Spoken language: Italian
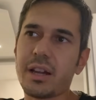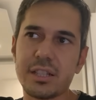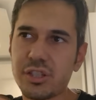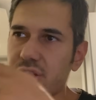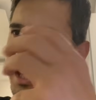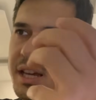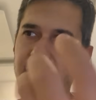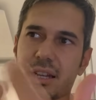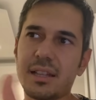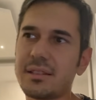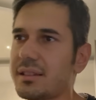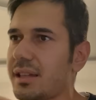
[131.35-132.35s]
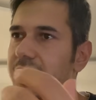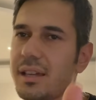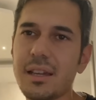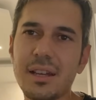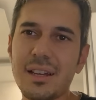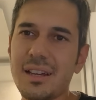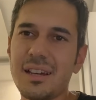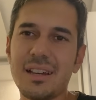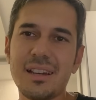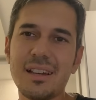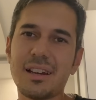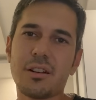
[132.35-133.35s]
che cerca di,
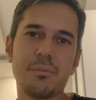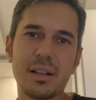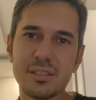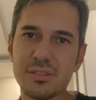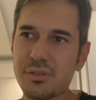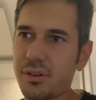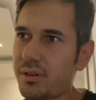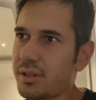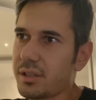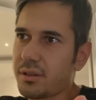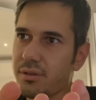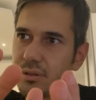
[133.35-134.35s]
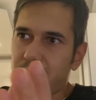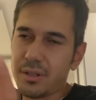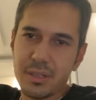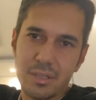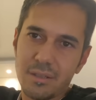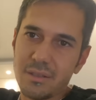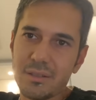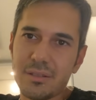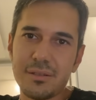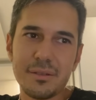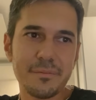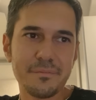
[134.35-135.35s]
eh, come al solito,
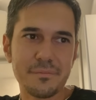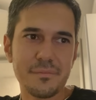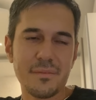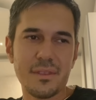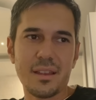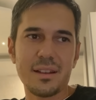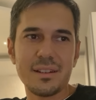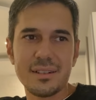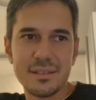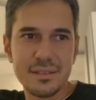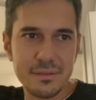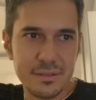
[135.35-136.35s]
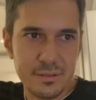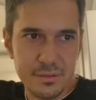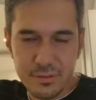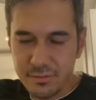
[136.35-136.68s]
ehm, eh,